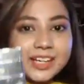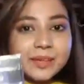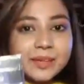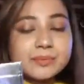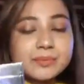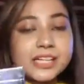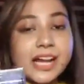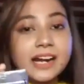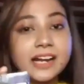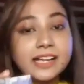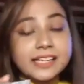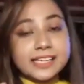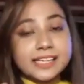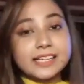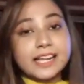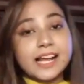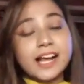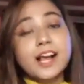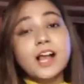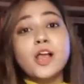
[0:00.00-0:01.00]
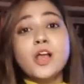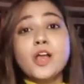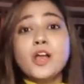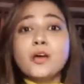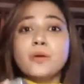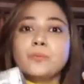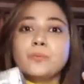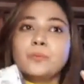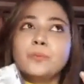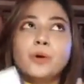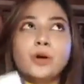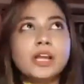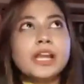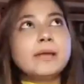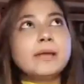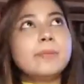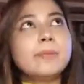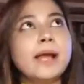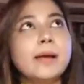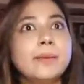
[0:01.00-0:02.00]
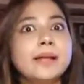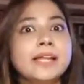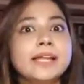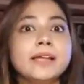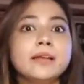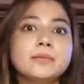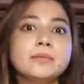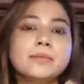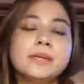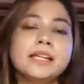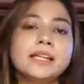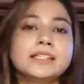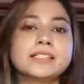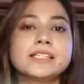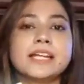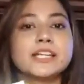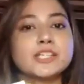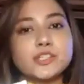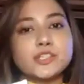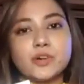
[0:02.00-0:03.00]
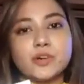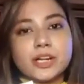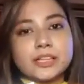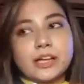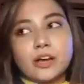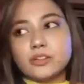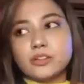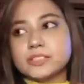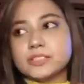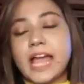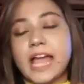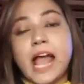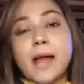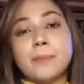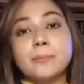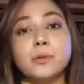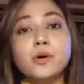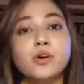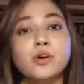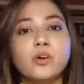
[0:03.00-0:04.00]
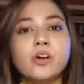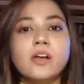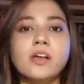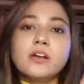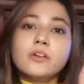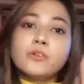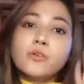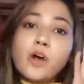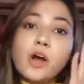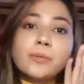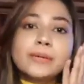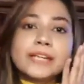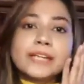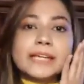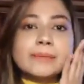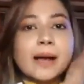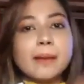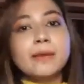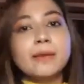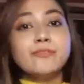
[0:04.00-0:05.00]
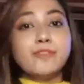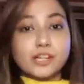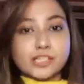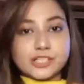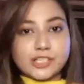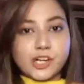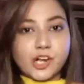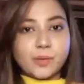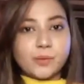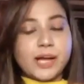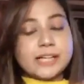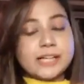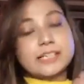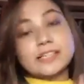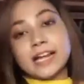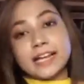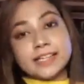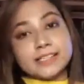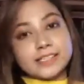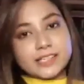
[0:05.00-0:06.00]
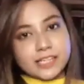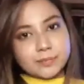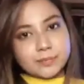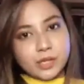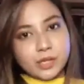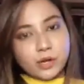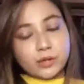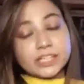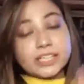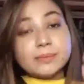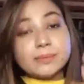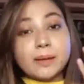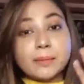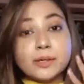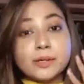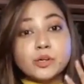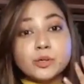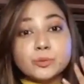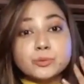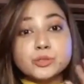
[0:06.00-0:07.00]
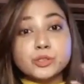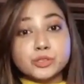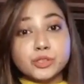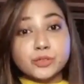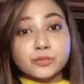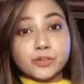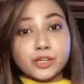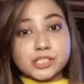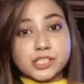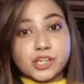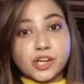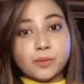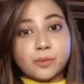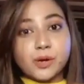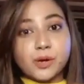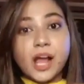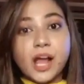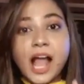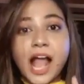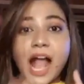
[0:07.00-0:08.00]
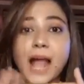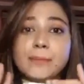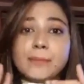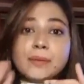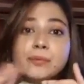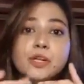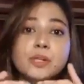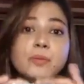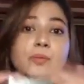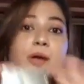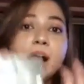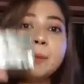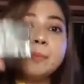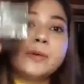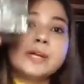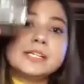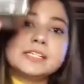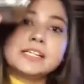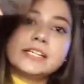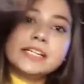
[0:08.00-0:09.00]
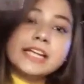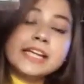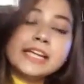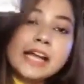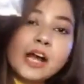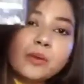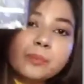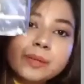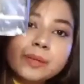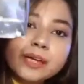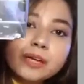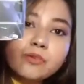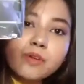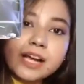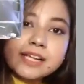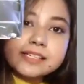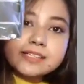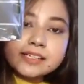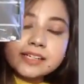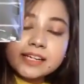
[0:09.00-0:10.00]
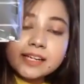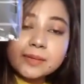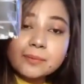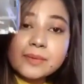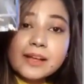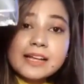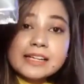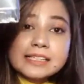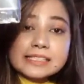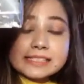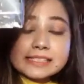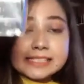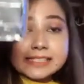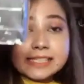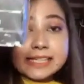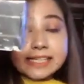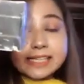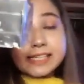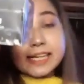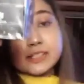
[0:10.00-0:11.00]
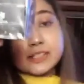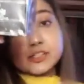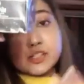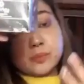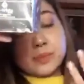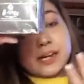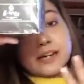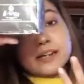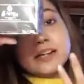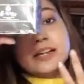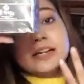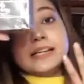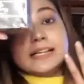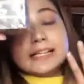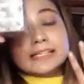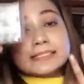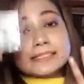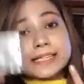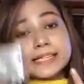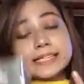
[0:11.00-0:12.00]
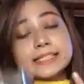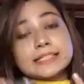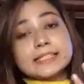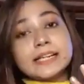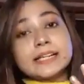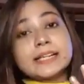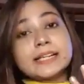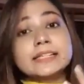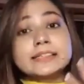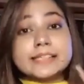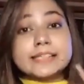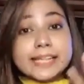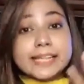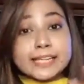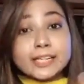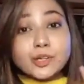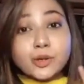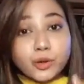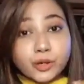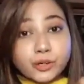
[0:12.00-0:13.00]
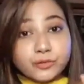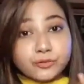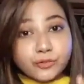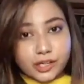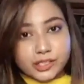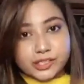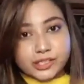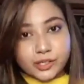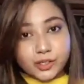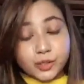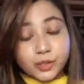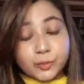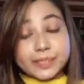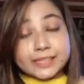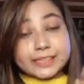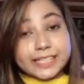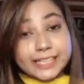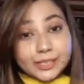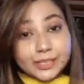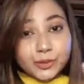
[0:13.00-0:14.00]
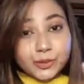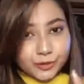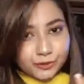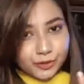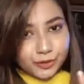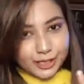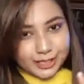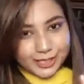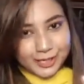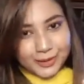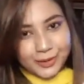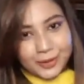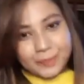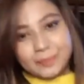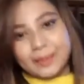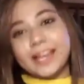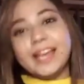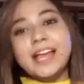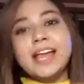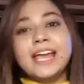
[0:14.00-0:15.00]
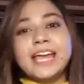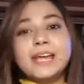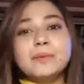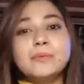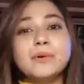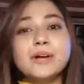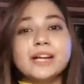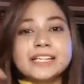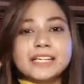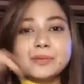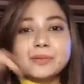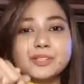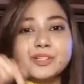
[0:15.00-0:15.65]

ক্রিম যারা কিনা বলে মানে মানে শেষ করে দাও যে আপু ও কিভাবে ফর্সা হবো একটা নাইট ক্রিম দাও কিভাবে খুব দ্রুত ফর্সা হবো আমি বলবো আপু এটা নিয়ে নাও বি হোয়াইট ক্রিম যেটা কিনা তোমার স্কিনটাকে তিন গুণ ফর্সা করবে তিন গুণ ফর্সা করবে এবং এটার